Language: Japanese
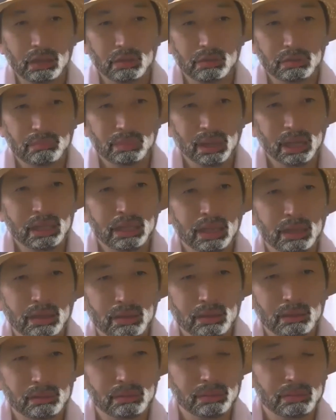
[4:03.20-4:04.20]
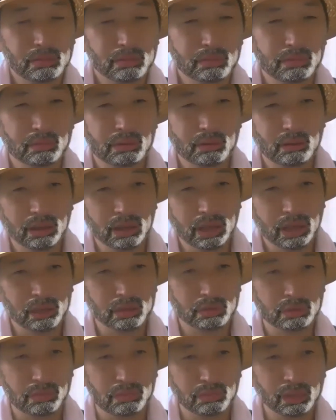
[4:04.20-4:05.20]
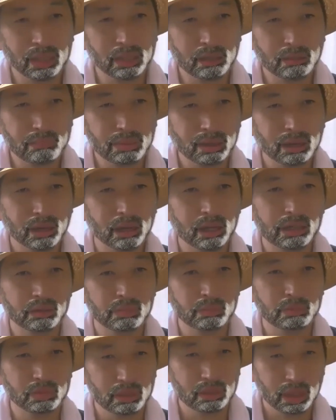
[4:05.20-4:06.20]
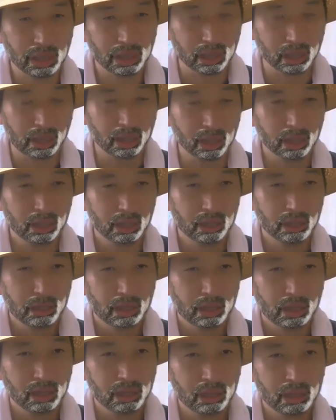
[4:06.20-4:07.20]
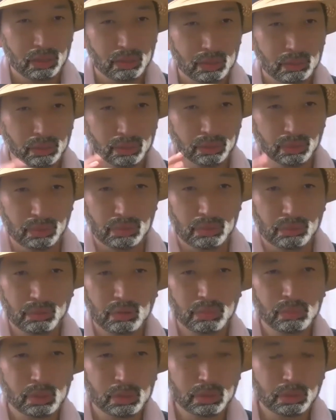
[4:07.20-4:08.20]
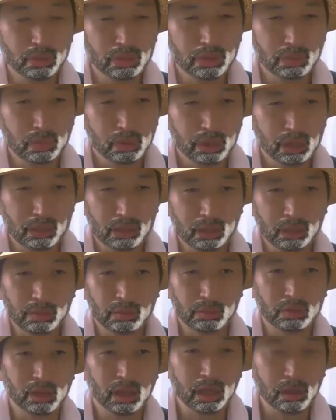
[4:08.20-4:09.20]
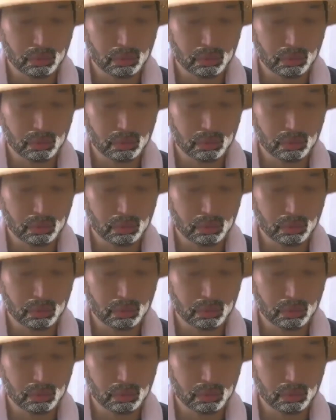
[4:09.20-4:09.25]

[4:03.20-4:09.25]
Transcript: の、マイナカード、マイナンバーカード持って、えっ、ー、と、読み取ってもらった後、最